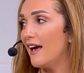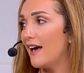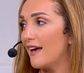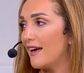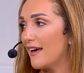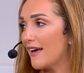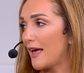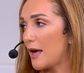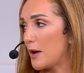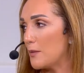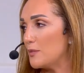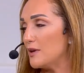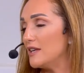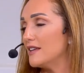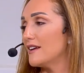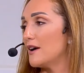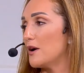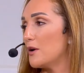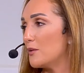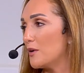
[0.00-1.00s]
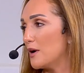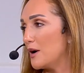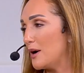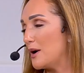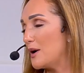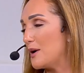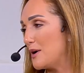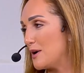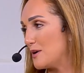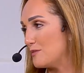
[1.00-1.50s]
آه، خبيره
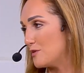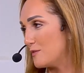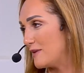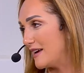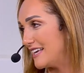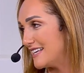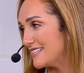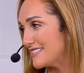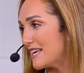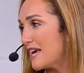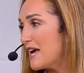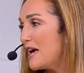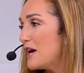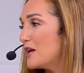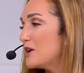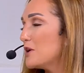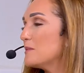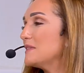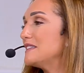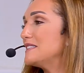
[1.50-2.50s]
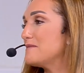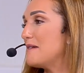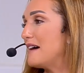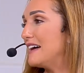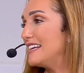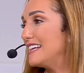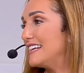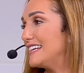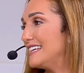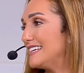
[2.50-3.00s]
ومميزه اليوم انت
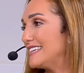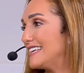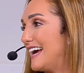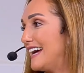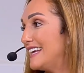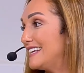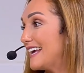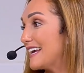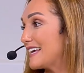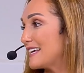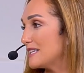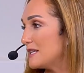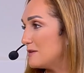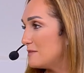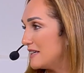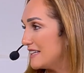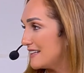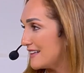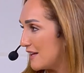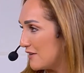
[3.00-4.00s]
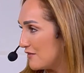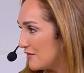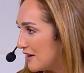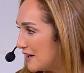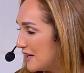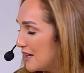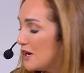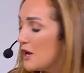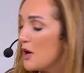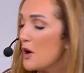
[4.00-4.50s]
معنا لنحكي عن اكاديميه
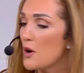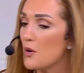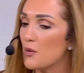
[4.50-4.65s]
لافال